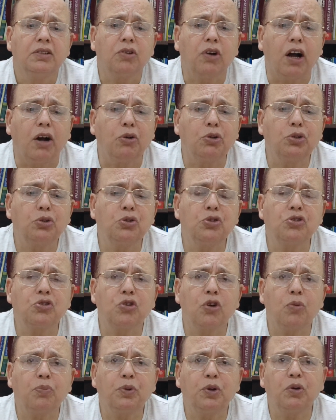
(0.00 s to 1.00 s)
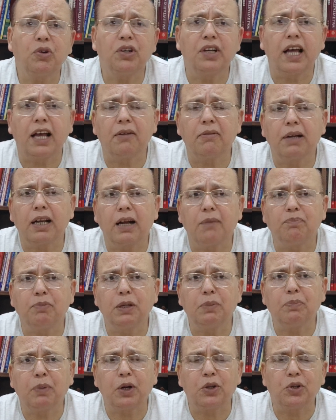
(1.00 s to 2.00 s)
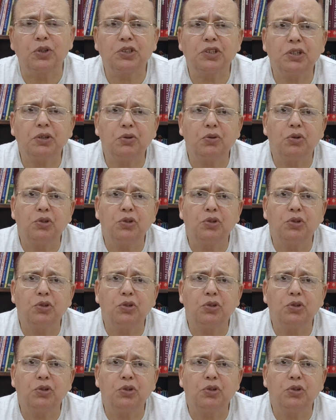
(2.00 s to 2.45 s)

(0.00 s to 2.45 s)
तो हाउ टू स्टॉप योर नाइवर अपने पड़ोसी